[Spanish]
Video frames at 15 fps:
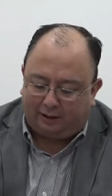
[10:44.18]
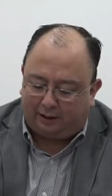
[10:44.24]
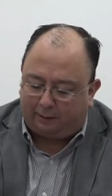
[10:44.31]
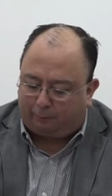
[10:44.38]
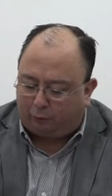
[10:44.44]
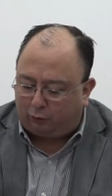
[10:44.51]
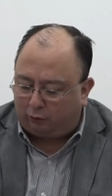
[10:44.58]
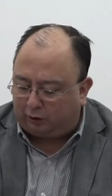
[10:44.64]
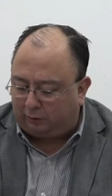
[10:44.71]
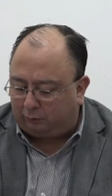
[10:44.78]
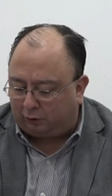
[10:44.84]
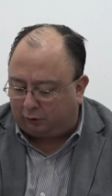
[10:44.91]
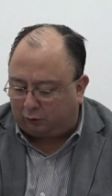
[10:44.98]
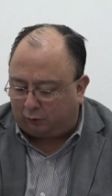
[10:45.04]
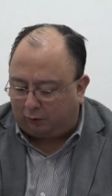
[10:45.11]
con 30
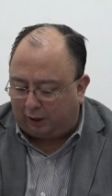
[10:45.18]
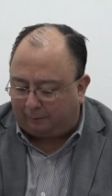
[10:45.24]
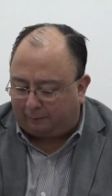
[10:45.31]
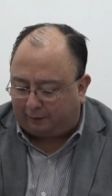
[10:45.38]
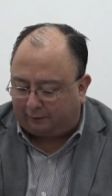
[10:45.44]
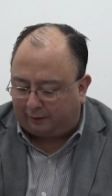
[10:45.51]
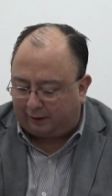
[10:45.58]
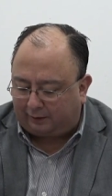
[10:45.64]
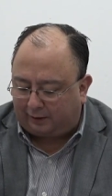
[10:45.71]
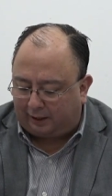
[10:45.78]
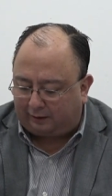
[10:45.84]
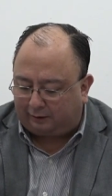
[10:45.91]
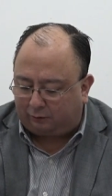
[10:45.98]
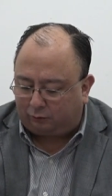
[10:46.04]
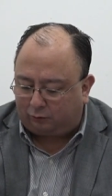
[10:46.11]
municipios y que en la
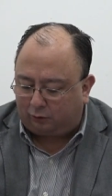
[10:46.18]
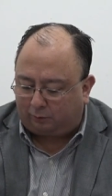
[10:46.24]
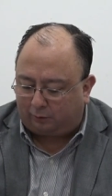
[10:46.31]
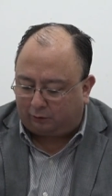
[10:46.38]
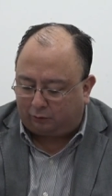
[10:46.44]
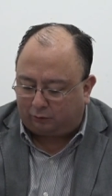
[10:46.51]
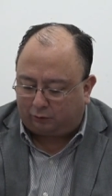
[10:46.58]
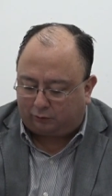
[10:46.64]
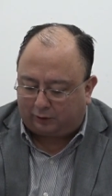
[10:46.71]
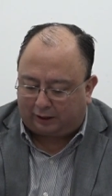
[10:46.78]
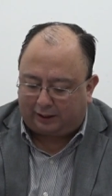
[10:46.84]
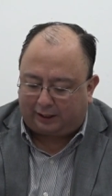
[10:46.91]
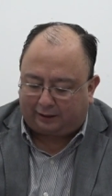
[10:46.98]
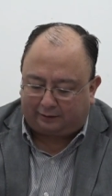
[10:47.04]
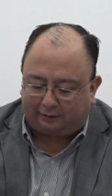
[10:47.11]
mayoría de los
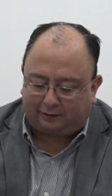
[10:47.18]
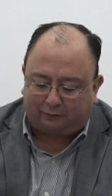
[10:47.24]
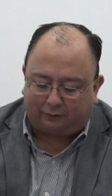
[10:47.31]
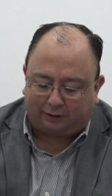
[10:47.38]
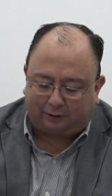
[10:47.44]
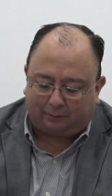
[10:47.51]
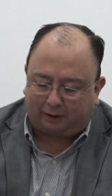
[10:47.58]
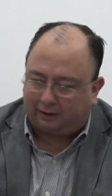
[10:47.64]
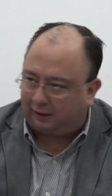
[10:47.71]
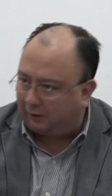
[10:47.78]
institutos de educación básica